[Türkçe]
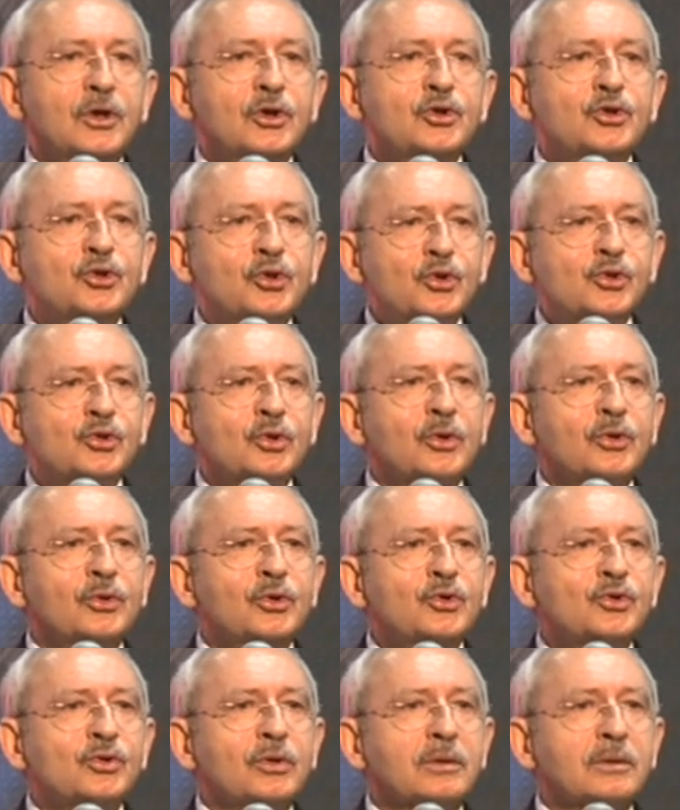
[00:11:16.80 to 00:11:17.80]
Şu
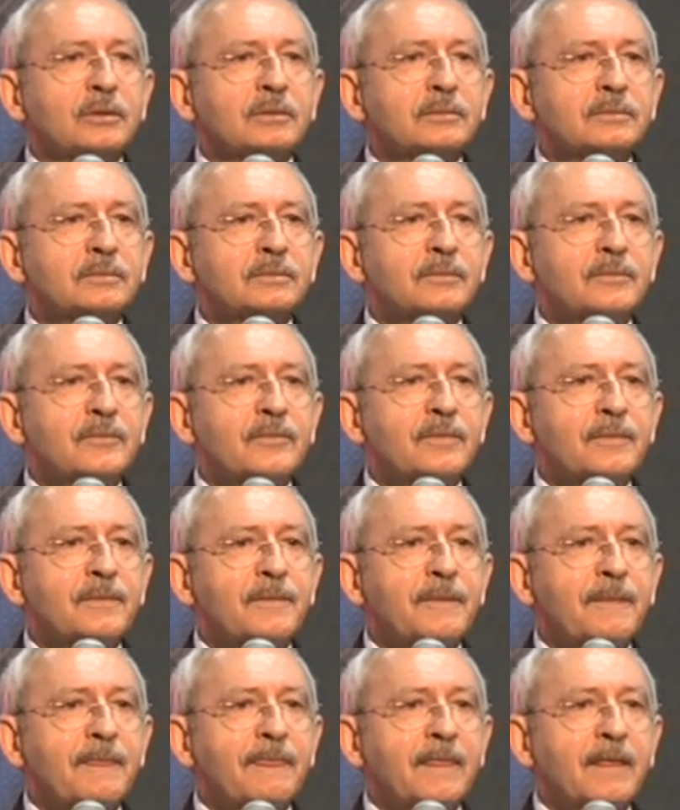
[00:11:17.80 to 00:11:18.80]
soruyu sorun.
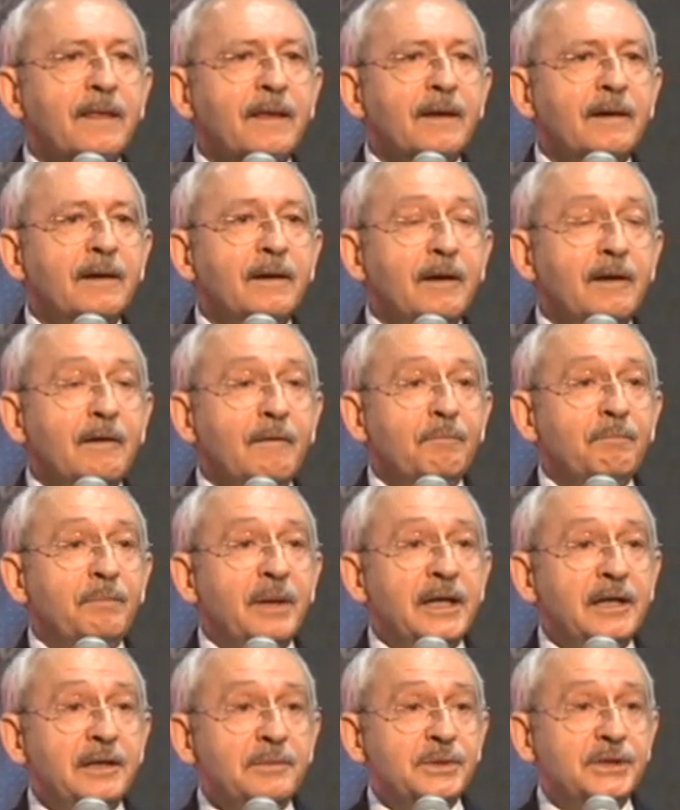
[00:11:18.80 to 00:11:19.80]

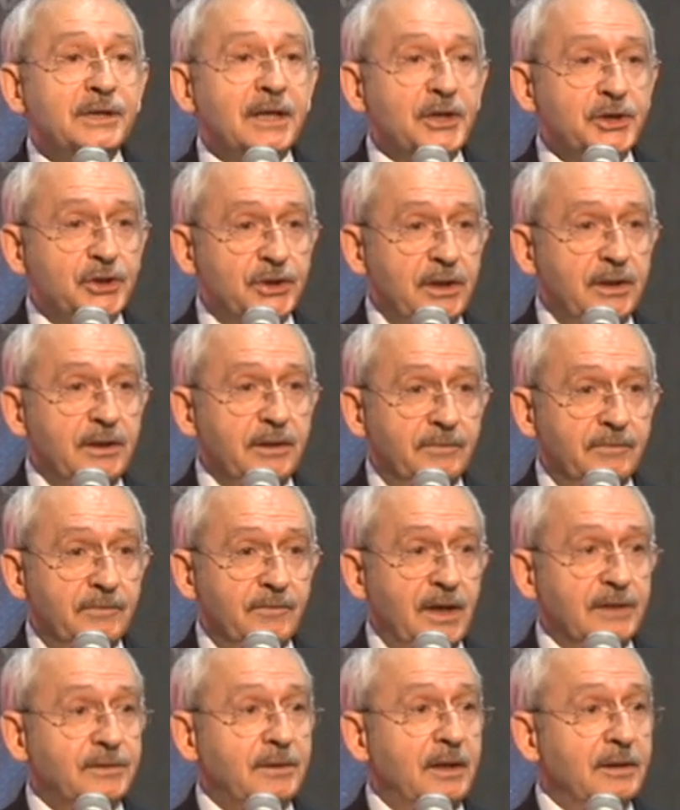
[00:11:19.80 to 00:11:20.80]
Benim seçtiğim
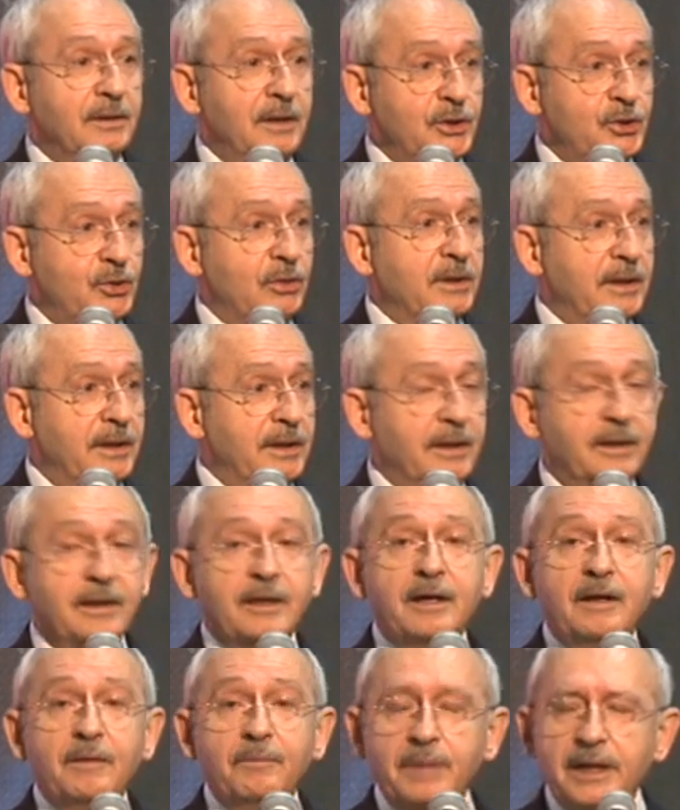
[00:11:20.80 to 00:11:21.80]
vatandaş olarak,
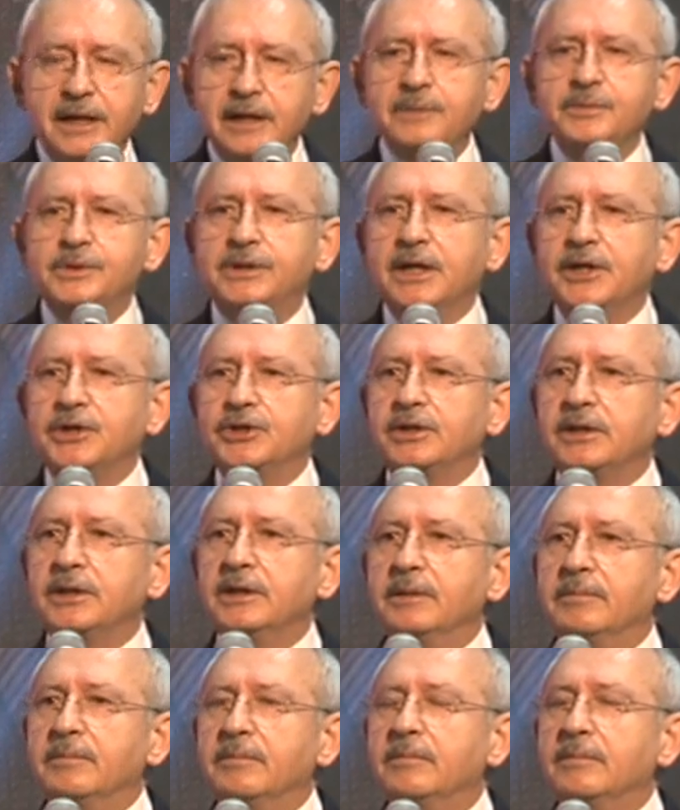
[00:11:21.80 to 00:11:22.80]
benim
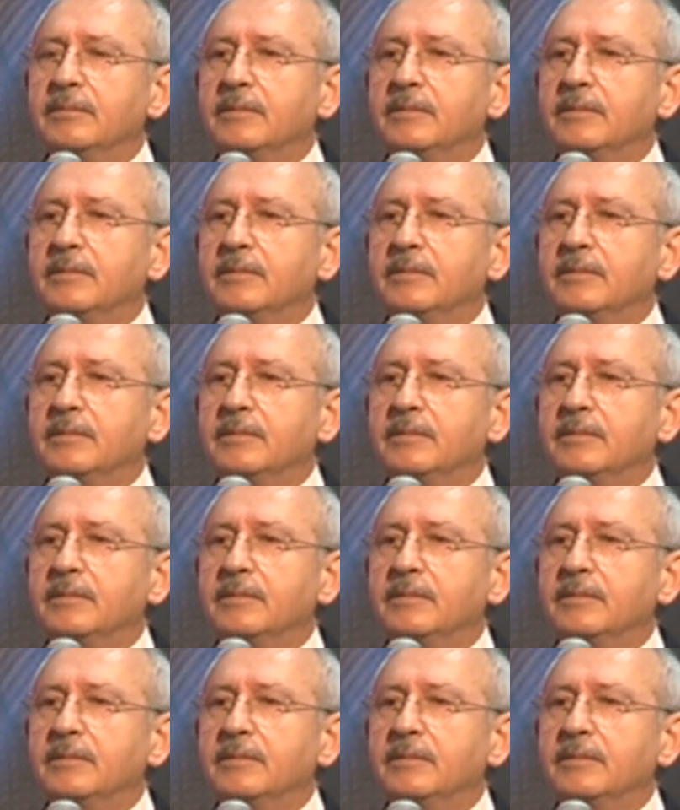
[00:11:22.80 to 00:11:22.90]
seçtiğim,